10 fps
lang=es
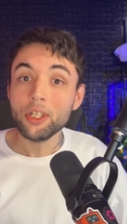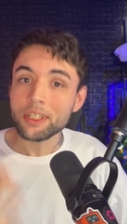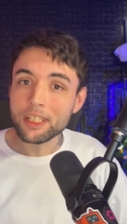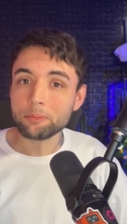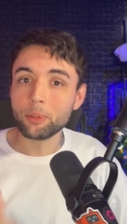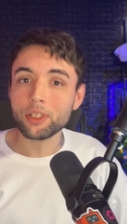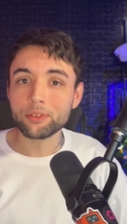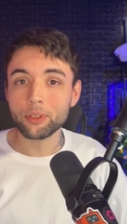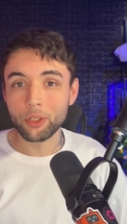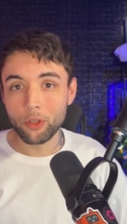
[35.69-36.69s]
Y es por
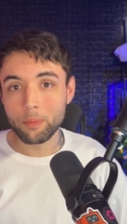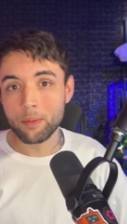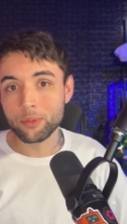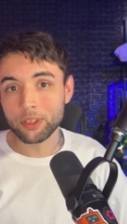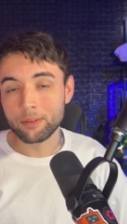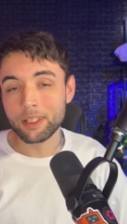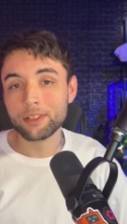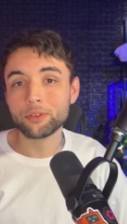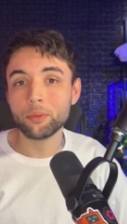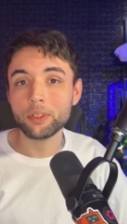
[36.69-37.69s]
eso que hoy vamos a hablar
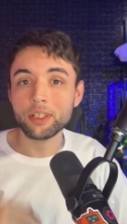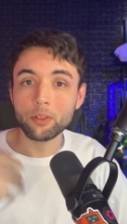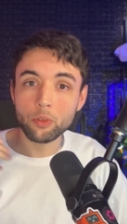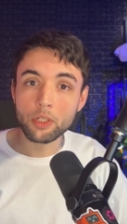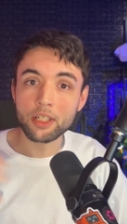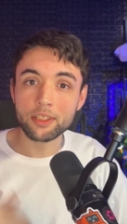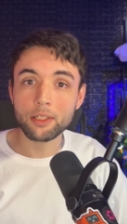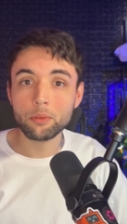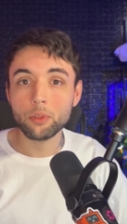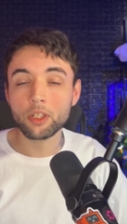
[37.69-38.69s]
sobre un
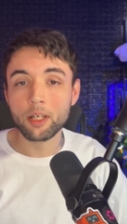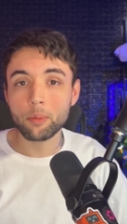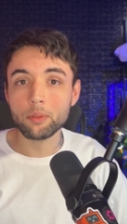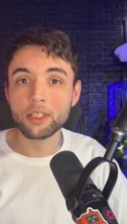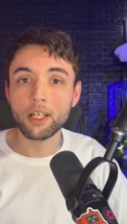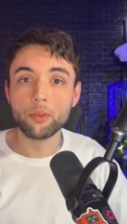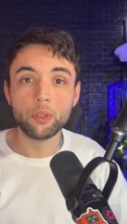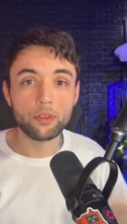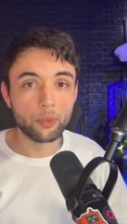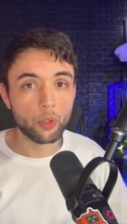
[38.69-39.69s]
artículo que ha publicado en
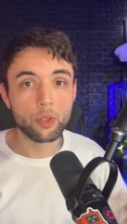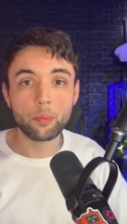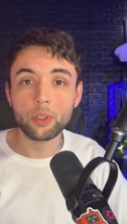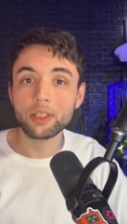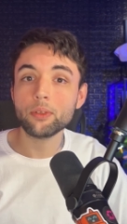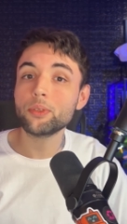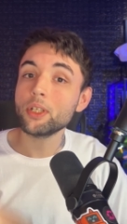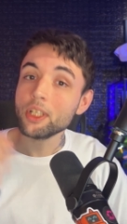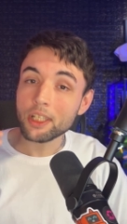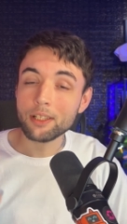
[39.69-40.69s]
el foro de Polkadot
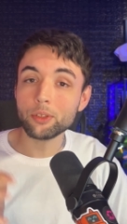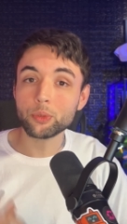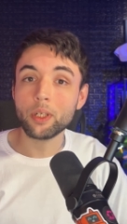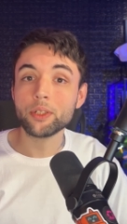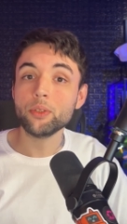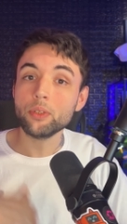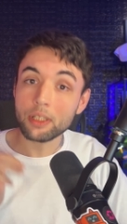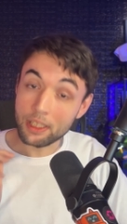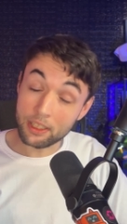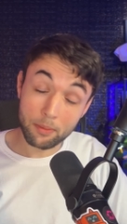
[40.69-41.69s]
el usuario,
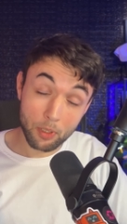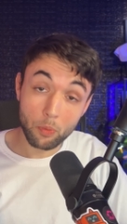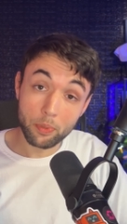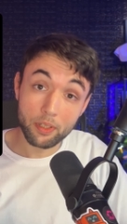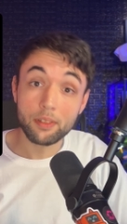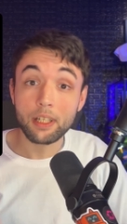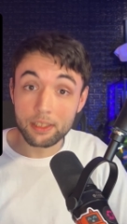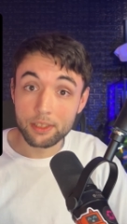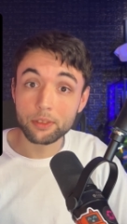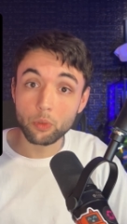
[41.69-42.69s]
el developer,
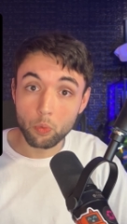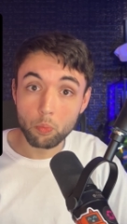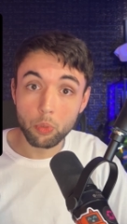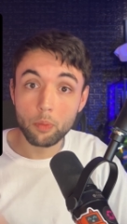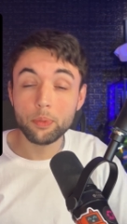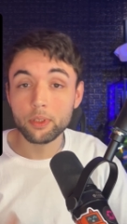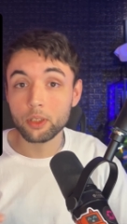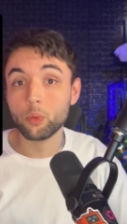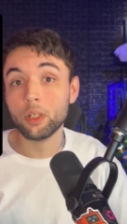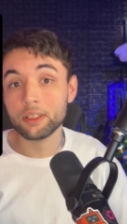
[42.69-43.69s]
Alice Unbob, el
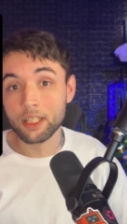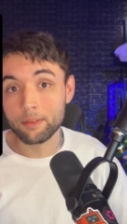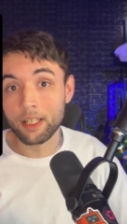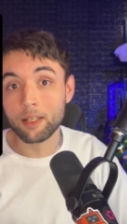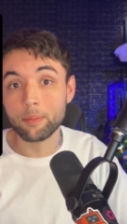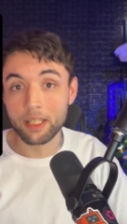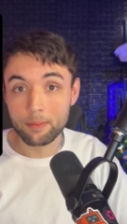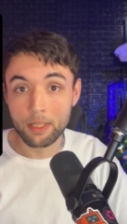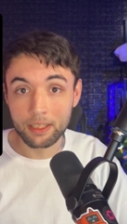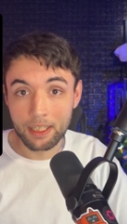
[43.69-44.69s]
cual trabaja para
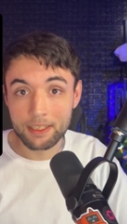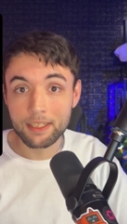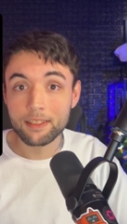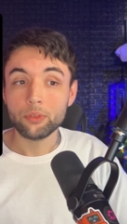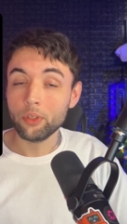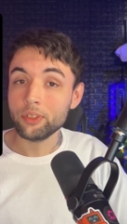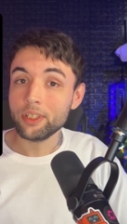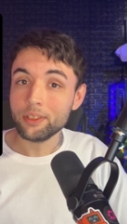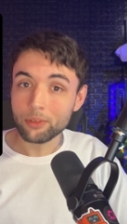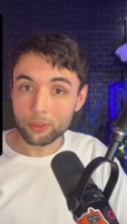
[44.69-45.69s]
Mangata, donde
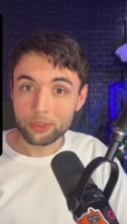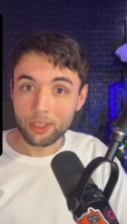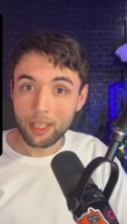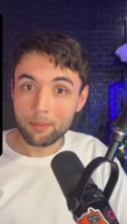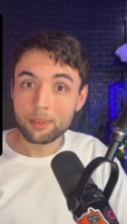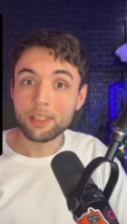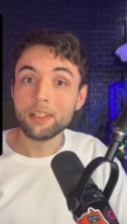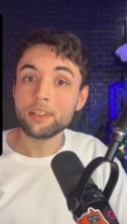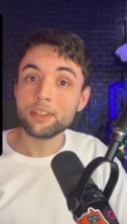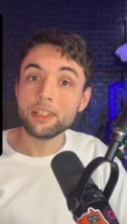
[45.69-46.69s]
nos habla
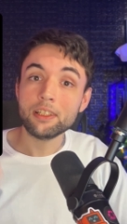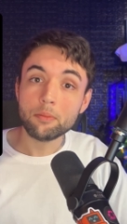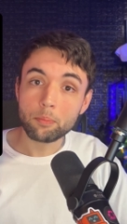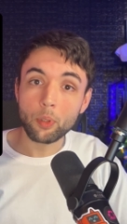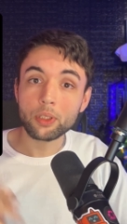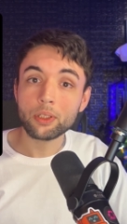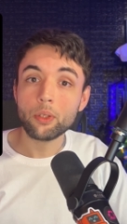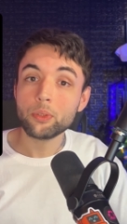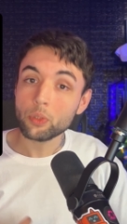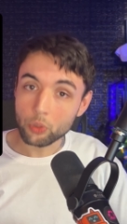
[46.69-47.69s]
del
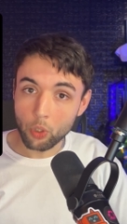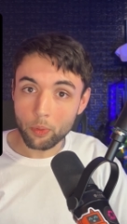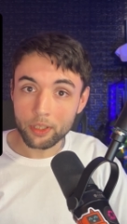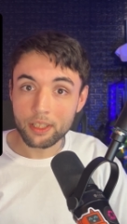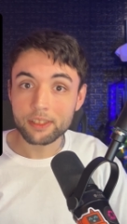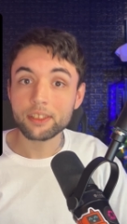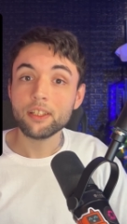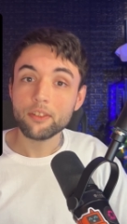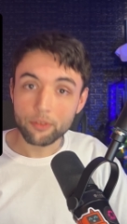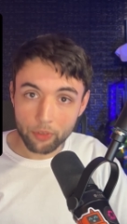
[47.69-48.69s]
Polkadot Governance
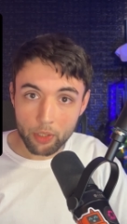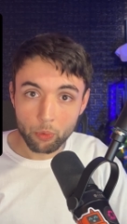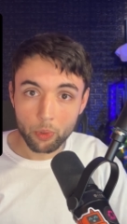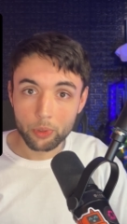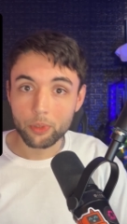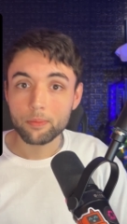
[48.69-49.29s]
Framework.